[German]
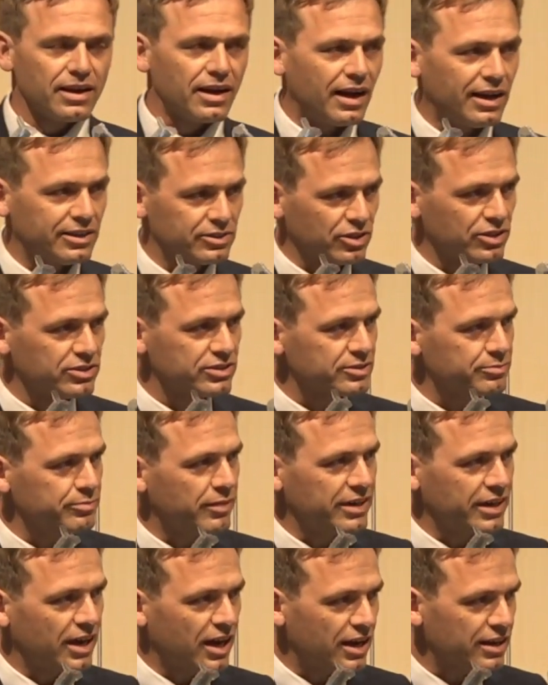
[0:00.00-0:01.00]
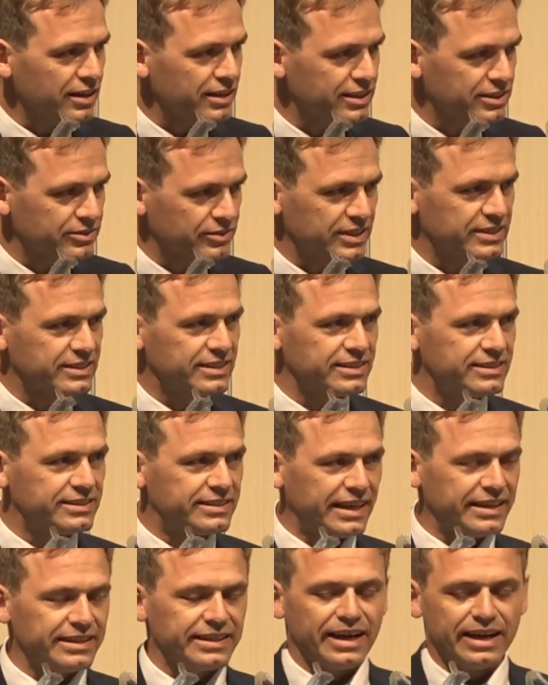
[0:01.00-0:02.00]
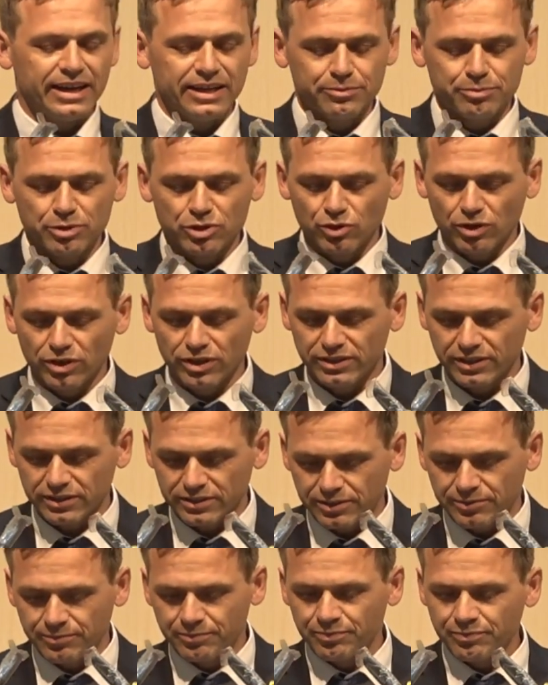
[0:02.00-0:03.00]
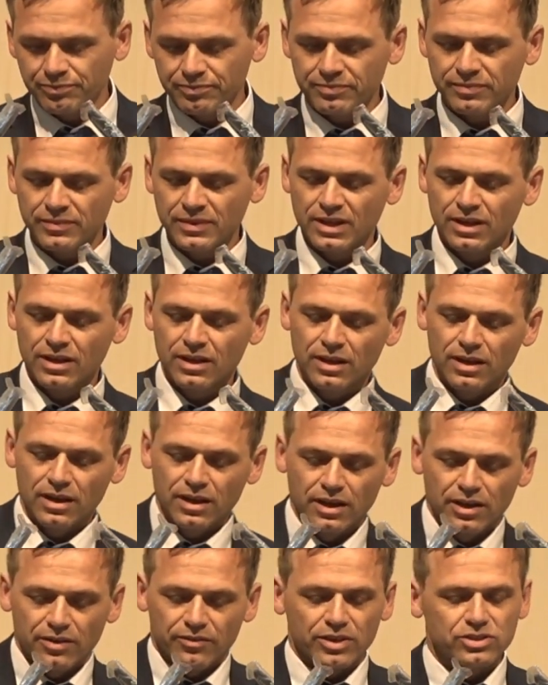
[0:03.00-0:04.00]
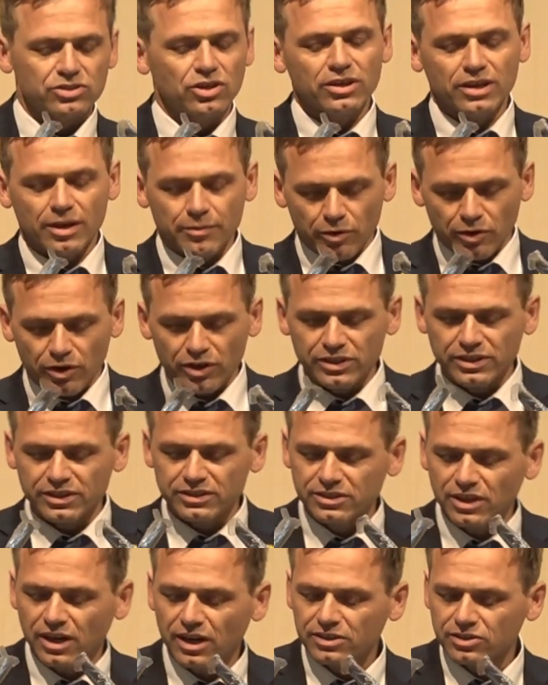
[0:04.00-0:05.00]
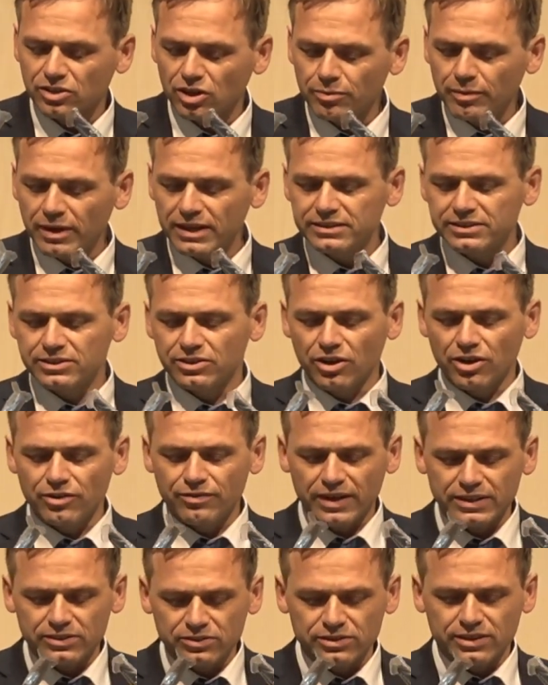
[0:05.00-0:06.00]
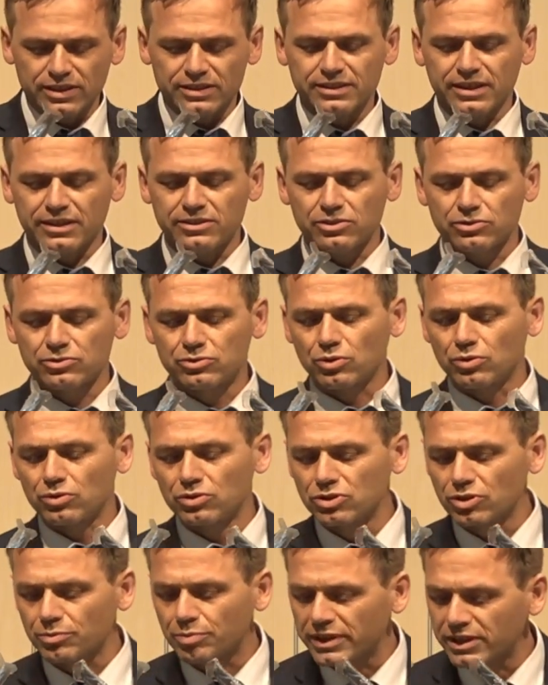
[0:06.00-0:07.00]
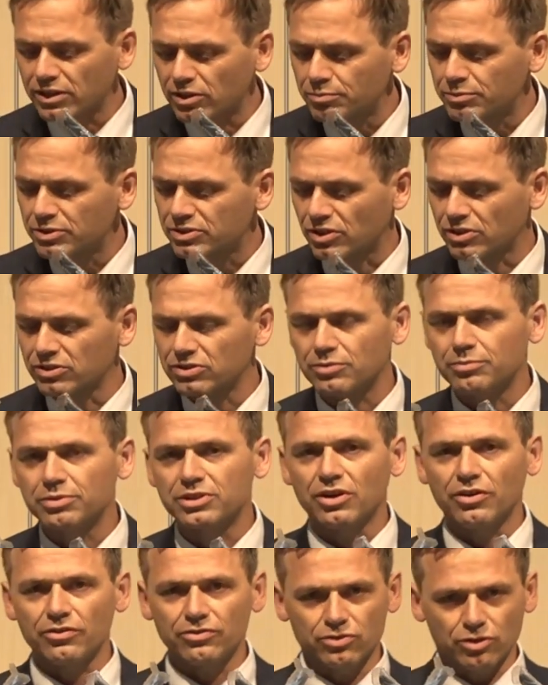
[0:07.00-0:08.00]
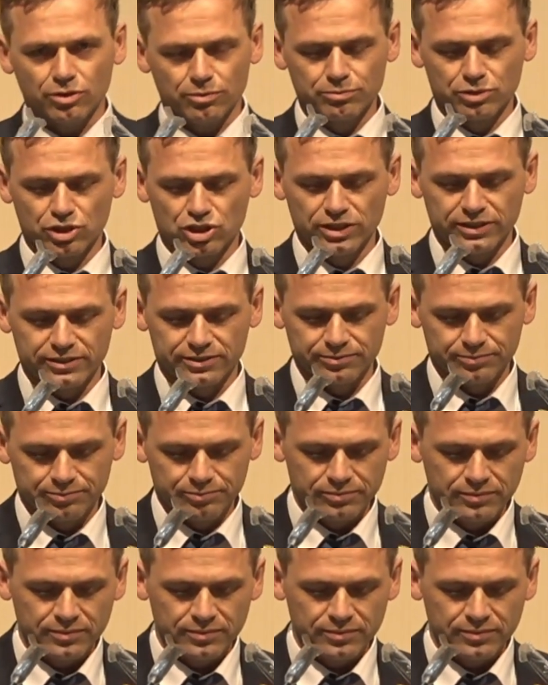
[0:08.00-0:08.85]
Ansonsten mal nachlesen, was Dissident eigentlich bedeutet. Wir sollen am heutigen Tag nochmals die Neufassung der Satzung zur Unterbringung besonderer Bedarfsgruppen beschließen.